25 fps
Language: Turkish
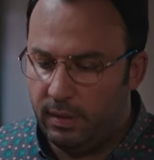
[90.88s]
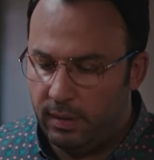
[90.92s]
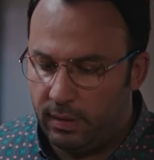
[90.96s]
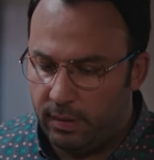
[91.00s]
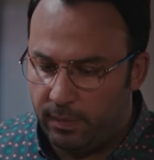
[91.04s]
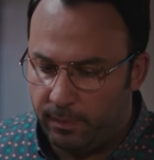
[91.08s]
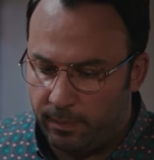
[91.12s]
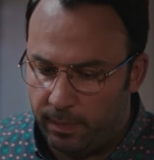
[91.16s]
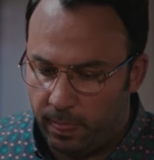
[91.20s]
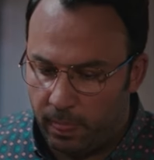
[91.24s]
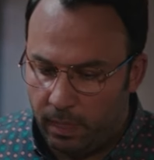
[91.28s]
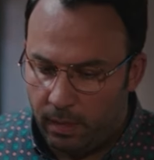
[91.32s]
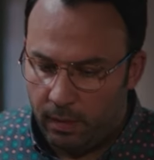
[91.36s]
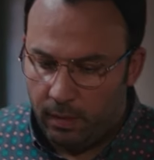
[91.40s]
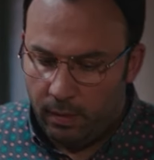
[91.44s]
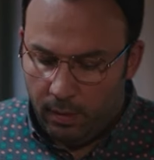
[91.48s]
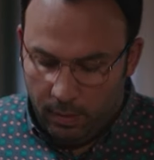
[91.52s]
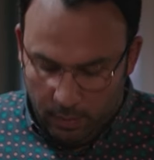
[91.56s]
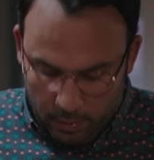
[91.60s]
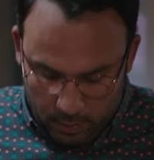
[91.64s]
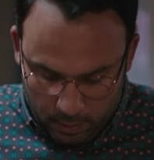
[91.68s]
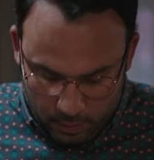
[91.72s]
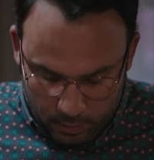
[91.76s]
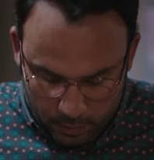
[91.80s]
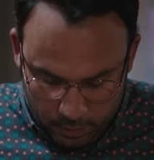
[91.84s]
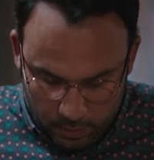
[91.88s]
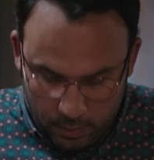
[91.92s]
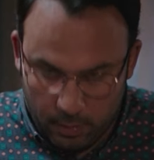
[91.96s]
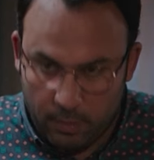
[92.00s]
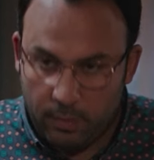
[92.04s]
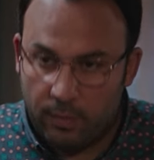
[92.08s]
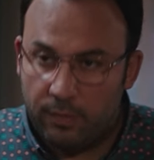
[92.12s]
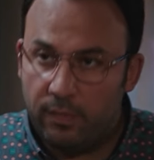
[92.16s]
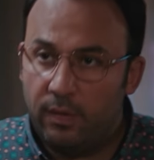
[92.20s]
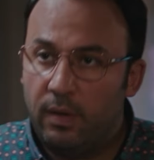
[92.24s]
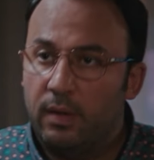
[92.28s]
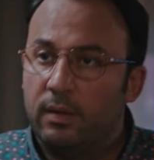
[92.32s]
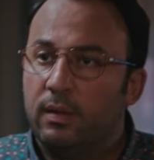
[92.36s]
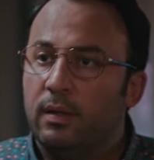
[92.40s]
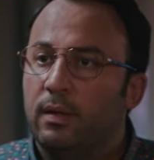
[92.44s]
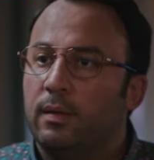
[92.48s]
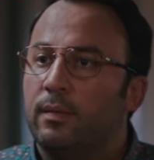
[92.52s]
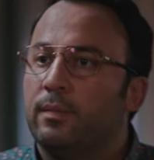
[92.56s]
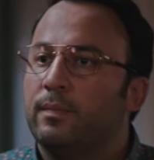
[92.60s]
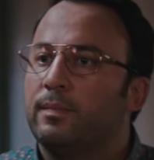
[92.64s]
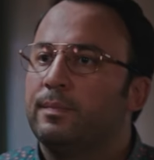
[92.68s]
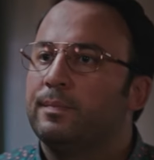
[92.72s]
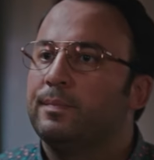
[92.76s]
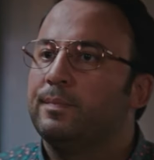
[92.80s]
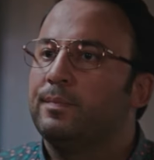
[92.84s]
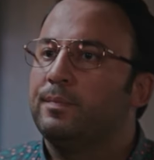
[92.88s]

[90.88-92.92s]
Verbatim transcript: iyi. Fatih. Aa bak